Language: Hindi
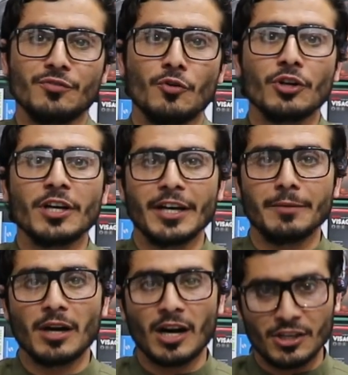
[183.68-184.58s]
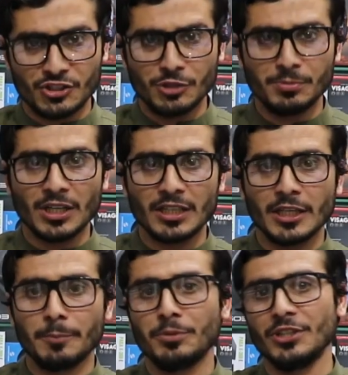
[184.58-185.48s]
एस फोर का रेम आठ जी बी
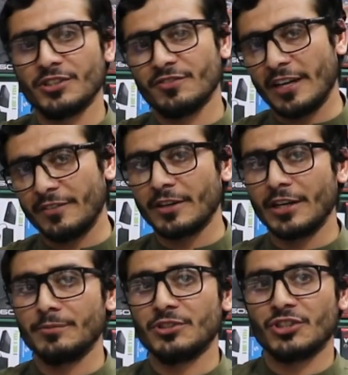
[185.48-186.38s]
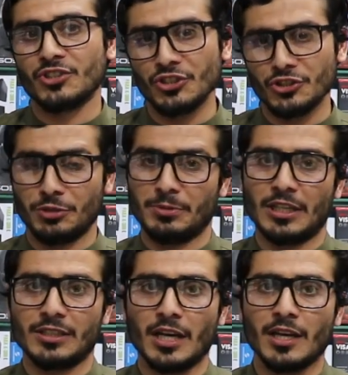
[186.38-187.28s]
आते हैं पी एस फाइव का रेम सिक्सटीन जी बी
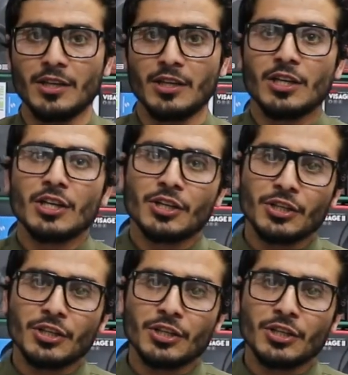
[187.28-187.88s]
आता है अच्छा